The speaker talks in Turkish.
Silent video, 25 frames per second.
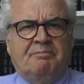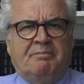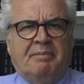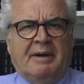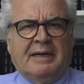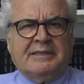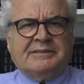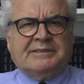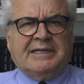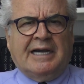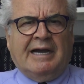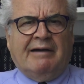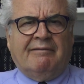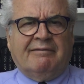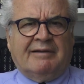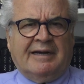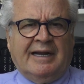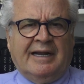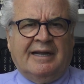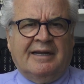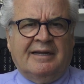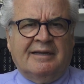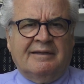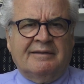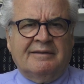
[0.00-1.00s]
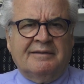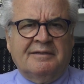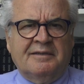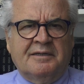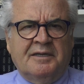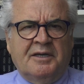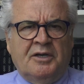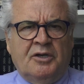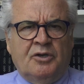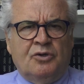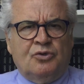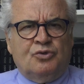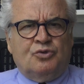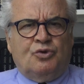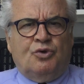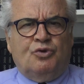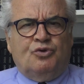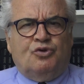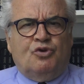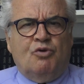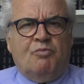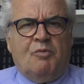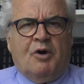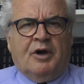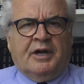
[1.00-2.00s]
paçavra,
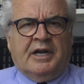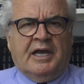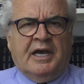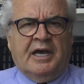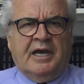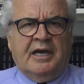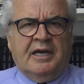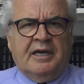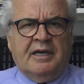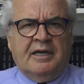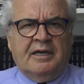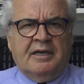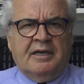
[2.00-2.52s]
sözüm ona,